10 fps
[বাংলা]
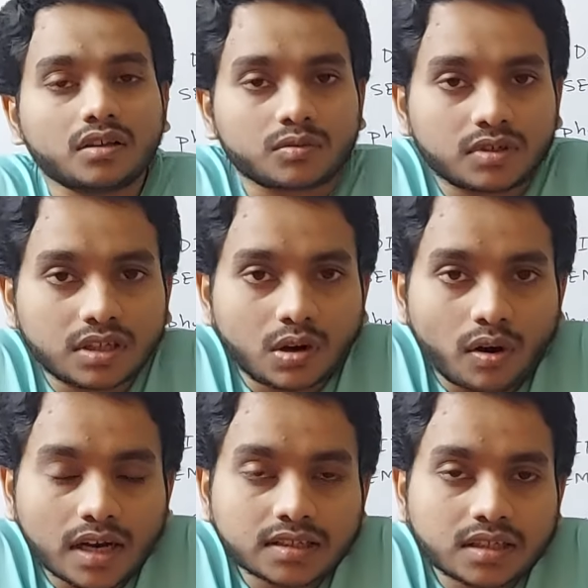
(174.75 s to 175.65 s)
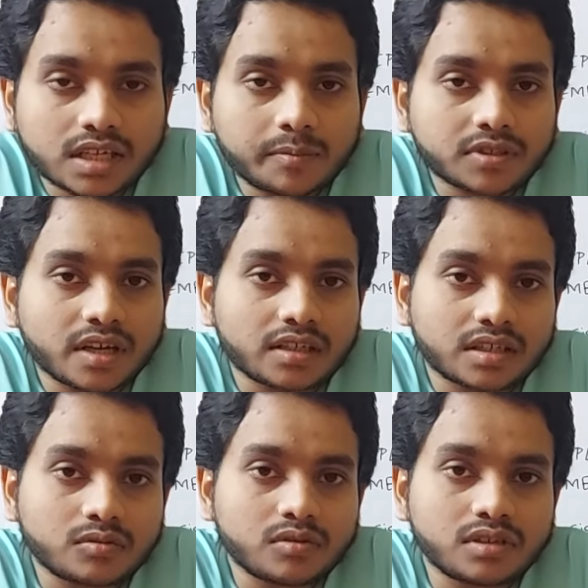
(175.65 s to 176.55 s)
তোমাদের লং অ্যান্সার টাইপের
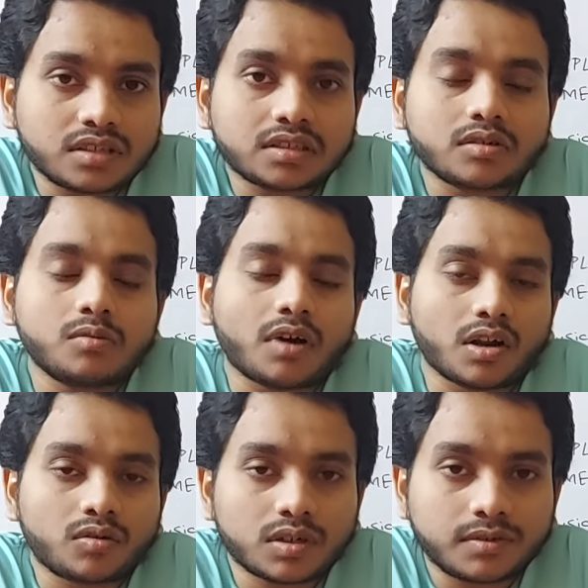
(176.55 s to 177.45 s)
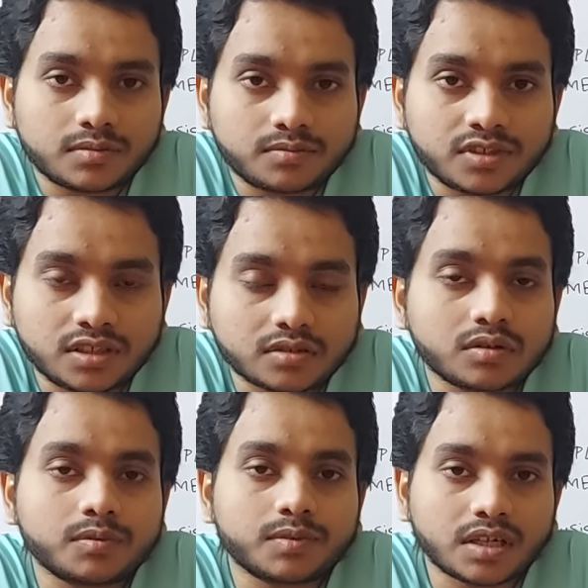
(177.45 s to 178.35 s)
সাজেশানগুলো দিয়েছি সেগুলো ভালো করে ফিজিক্সের
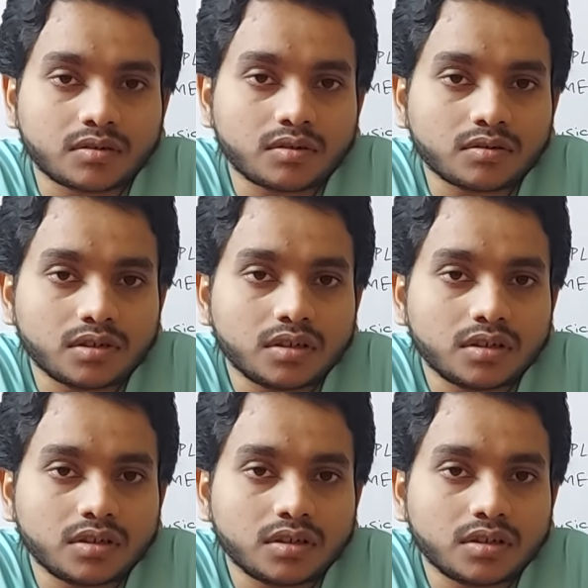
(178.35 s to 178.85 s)
জন্য প্রিপেয়ার করো